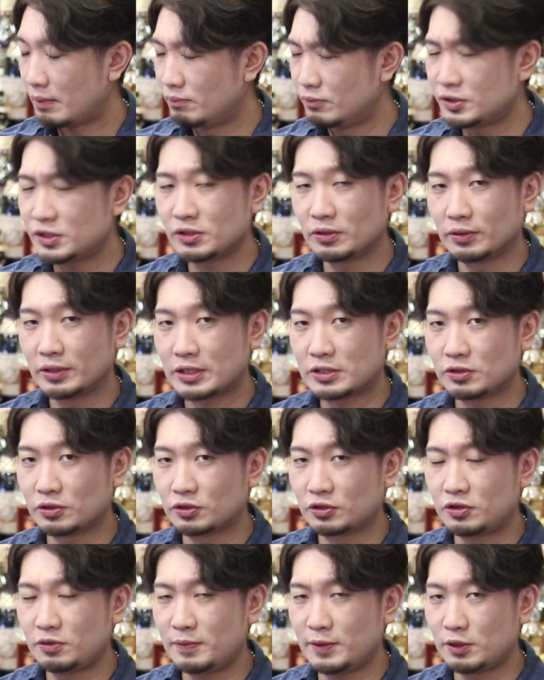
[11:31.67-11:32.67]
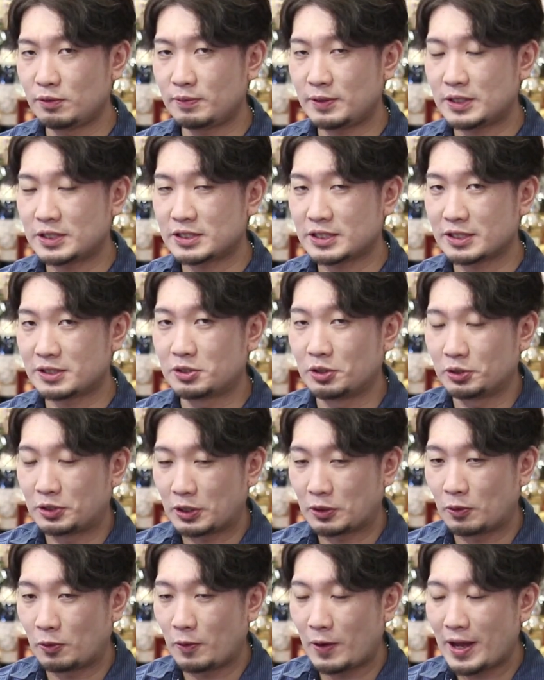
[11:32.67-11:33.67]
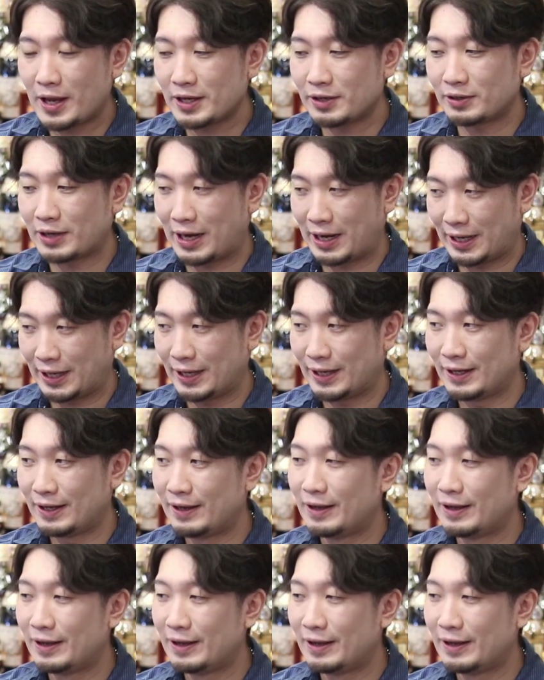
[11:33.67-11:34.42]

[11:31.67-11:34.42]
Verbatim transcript: むしろね、ちょっとグビグビいっちゃいそうで怖いぐらい